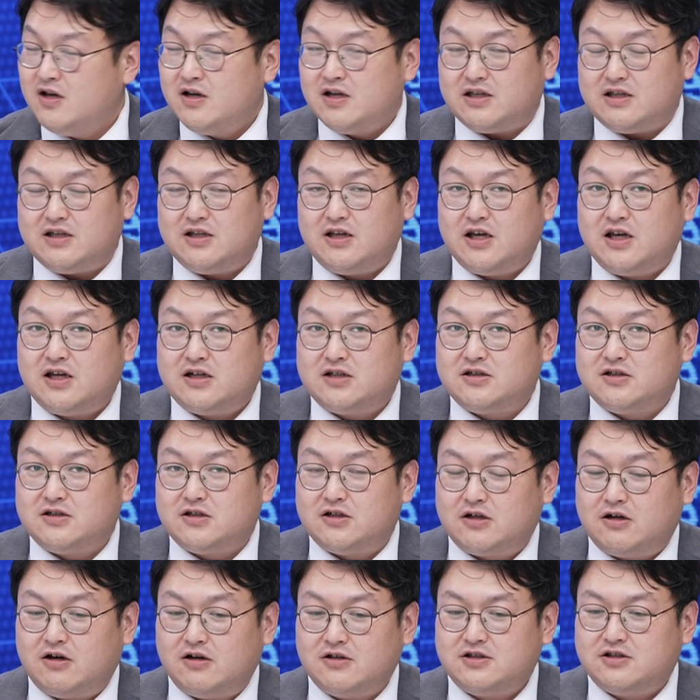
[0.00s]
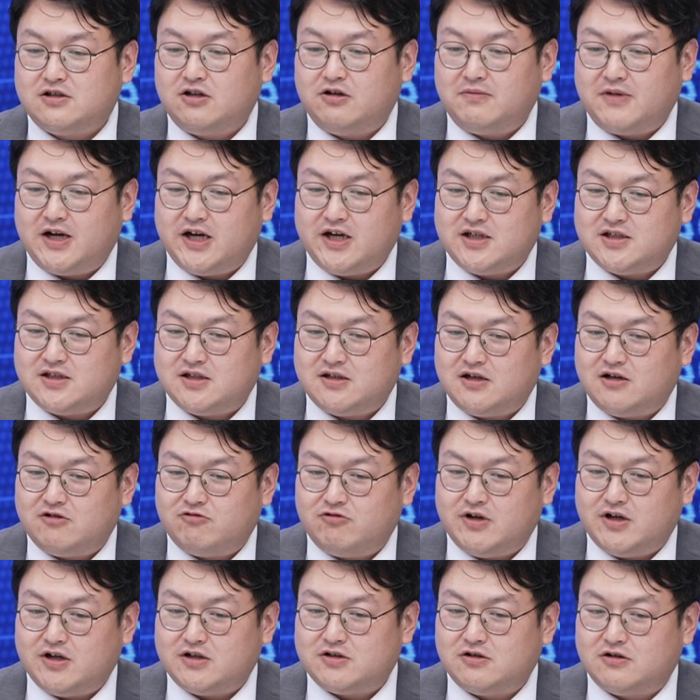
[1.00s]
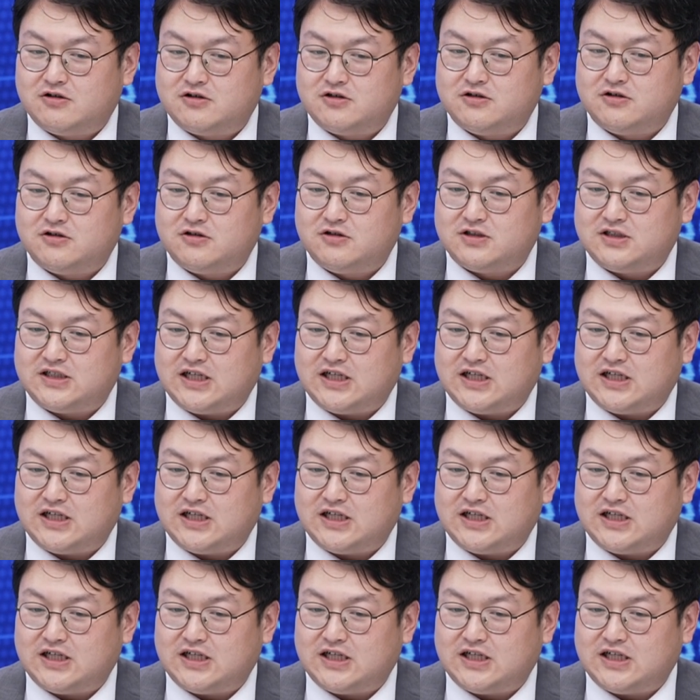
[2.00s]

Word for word: 이게 그 커스터마이징이라고 해서 그